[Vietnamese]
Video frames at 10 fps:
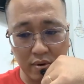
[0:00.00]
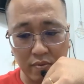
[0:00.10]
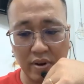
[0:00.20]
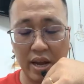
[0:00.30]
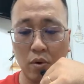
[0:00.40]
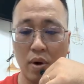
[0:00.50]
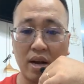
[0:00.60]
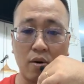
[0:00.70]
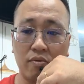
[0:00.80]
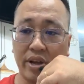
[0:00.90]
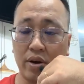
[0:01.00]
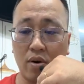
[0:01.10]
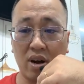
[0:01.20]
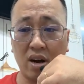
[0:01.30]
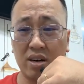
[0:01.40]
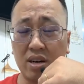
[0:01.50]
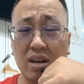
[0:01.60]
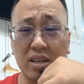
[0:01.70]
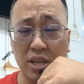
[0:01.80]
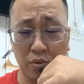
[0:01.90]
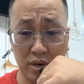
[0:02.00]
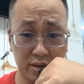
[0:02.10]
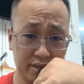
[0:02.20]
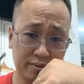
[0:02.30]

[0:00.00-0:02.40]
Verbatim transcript: và hiệu quả công việc họ hơn rất nhiều người